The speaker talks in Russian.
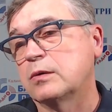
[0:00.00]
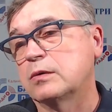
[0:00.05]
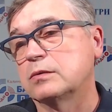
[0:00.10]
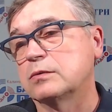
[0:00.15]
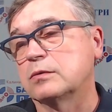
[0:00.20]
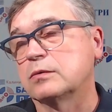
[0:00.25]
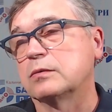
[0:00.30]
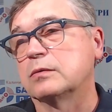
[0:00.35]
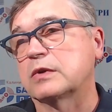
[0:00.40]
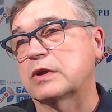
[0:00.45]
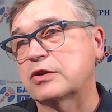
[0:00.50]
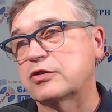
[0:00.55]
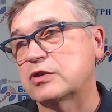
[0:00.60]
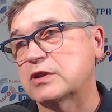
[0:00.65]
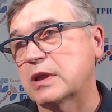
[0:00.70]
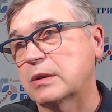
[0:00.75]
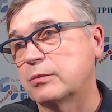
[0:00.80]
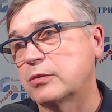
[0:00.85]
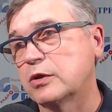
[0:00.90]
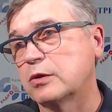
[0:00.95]
Ну, раньше
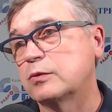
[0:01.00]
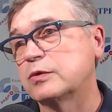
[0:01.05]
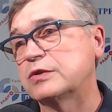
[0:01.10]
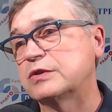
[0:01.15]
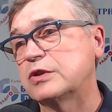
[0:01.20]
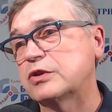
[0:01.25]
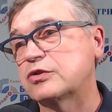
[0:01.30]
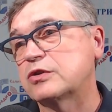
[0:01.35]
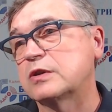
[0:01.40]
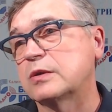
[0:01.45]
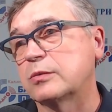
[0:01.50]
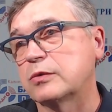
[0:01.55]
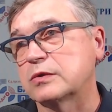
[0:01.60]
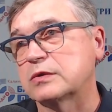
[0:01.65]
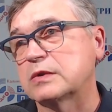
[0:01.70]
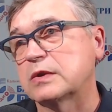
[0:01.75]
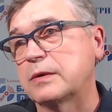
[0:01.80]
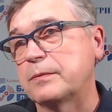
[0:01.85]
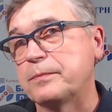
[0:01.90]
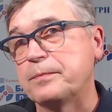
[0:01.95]
там был Кузнечный
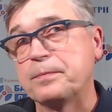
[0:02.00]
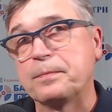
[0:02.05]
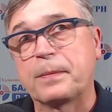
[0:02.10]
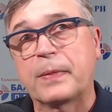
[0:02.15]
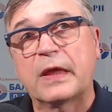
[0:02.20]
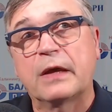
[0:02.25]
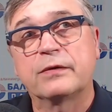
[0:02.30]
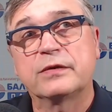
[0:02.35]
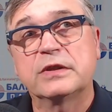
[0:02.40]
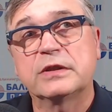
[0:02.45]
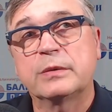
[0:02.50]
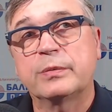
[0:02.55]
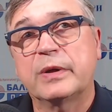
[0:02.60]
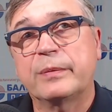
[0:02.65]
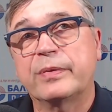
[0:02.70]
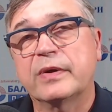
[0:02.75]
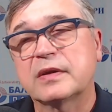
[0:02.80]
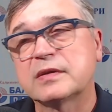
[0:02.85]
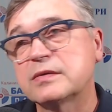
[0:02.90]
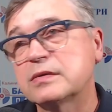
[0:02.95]
мост. Все эти
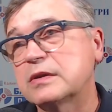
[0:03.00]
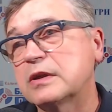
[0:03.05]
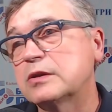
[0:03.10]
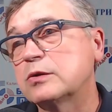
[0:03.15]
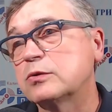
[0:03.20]
препятствия